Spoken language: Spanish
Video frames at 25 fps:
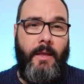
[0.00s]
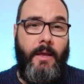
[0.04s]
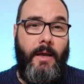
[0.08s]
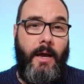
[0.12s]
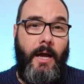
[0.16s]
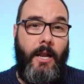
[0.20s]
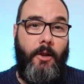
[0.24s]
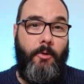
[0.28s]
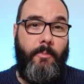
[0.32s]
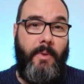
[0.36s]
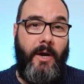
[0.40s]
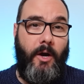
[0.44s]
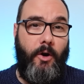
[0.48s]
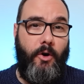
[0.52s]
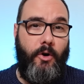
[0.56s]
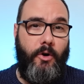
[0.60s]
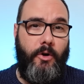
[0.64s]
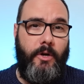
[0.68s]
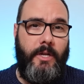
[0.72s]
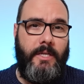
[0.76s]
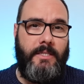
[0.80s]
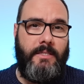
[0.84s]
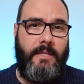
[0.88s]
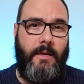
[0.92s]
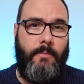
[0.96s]
A lo
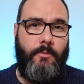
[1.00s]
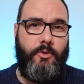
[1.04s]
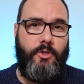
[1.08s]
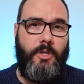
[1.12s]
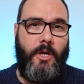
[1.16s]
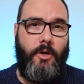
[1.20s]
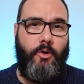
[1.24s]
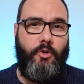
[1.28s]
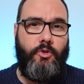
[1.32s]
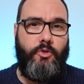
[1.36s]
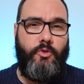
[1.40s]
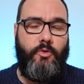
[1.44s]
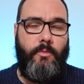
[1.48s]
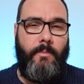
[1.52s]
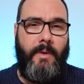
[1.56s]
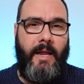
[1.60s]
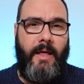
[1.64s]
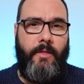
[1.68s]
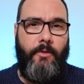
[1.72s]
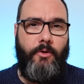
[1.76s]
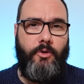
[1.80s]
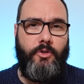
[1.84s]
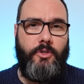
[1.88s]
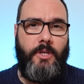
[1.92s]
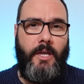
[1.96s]
mejor estamos
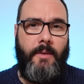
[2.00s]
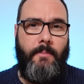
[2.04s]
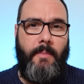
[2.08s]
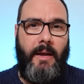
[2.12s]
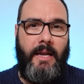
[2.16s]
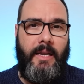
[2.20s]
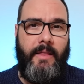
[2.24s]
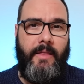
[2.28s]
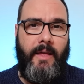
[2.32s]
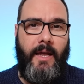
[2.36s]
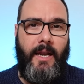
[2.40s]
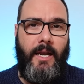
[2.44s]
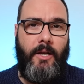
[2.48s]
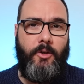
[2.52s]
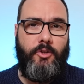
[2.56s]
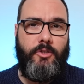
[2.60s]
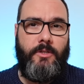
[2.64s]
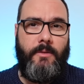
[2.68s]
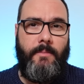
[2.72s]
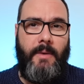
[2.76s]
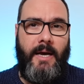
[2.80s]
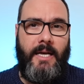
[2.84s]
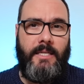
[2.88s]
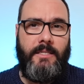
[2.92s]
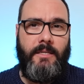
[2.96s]
acostumbrados a invalidar a los
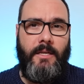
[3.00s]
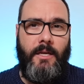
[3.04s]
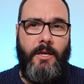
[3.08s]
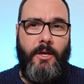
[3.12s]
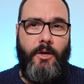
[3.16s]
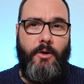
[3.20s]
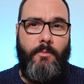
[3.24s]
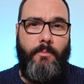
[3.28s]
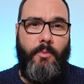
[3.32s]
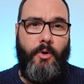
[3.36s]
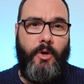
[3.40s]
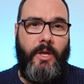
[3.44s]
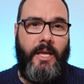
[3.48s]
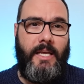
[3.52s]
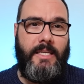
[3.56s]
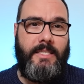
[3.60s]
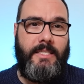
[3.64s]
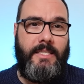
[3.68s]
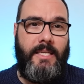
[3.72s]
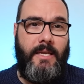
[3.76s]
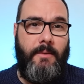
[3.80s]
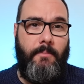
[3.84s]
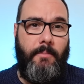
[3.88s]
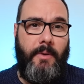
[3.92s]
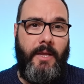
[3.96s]
demás porque
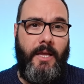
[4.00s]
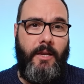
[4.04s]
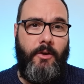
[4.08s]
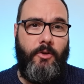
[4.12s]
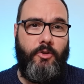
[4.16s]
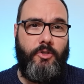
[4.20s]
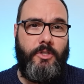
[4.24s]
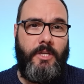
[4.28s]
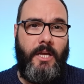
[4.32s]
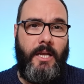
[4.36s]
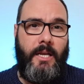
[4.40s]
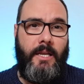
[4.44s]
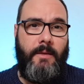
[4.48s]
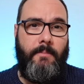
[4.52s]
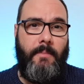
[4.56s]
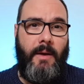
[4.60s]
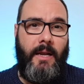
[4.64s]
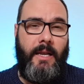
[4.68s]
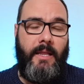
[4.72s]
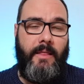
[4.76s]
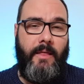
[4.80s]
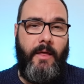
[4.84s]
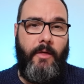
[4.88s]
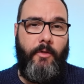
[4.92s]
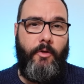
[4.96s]
siempre nos han
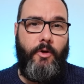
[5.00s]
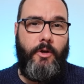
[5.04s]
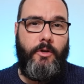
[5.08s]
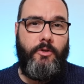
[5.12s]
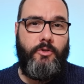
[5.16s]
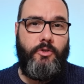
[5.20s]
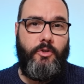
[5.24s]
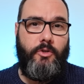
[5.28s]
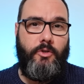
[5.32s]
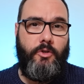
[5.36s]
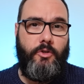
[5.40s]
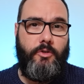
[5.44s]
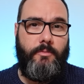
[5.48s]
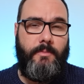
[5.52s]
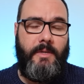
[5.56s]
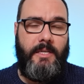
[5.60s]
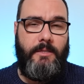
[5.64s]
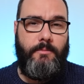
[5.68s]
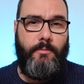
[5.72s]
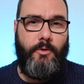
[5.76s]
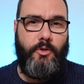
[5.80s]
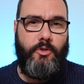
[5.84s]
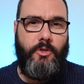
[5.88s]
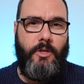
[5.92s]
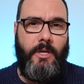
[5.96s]
invalidado a nosotros
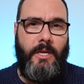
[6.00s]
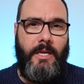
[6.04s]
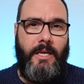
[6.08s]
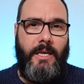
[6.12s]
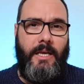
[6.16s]
mismos